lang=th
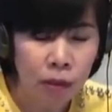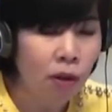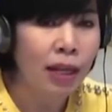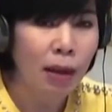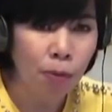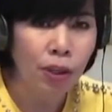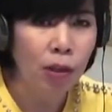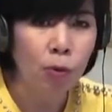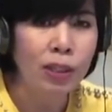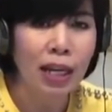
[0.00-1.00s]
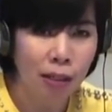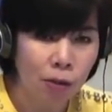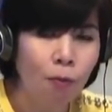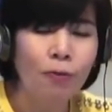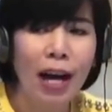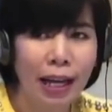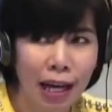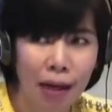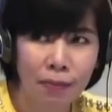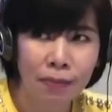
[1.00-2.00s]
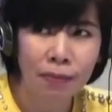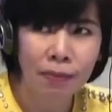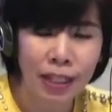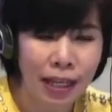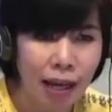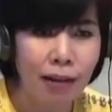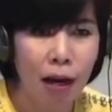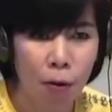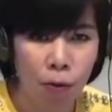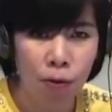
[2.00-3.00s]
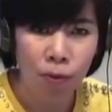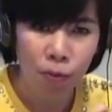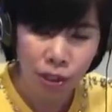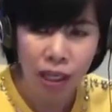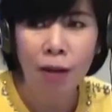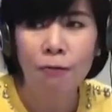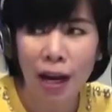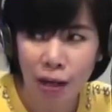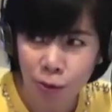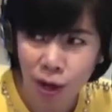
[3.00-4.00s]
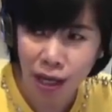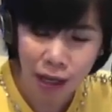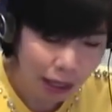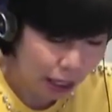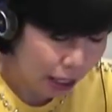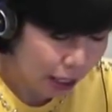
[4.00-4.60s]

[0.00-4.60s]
ตอนนี้ผู้หญิงทุกใจทั้งสองฝ่ายค่ะ ไม่ใช่แค่เราผู้หญิงอีกฝ่ายด้วยค่ะ